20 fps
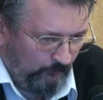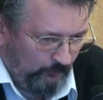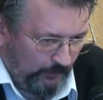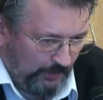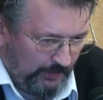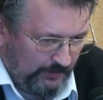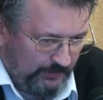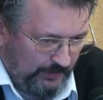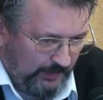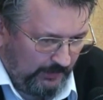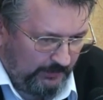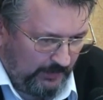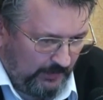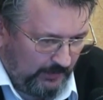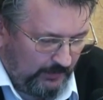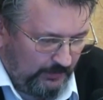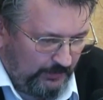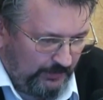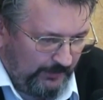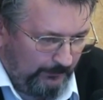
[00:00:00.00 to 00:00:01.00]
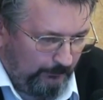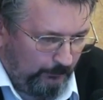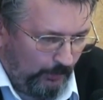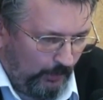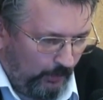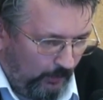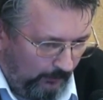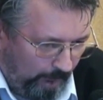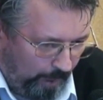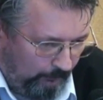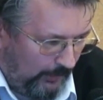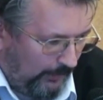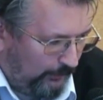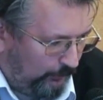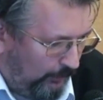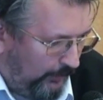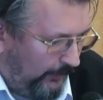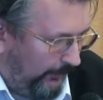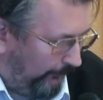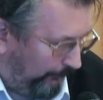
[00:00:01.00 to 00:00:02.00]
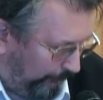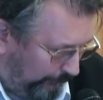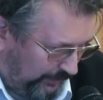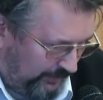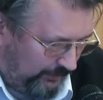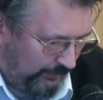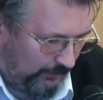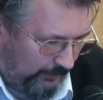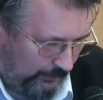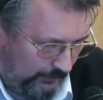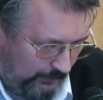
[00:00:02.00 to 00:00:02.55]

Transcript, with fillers: то есть это тепло, в которое вписано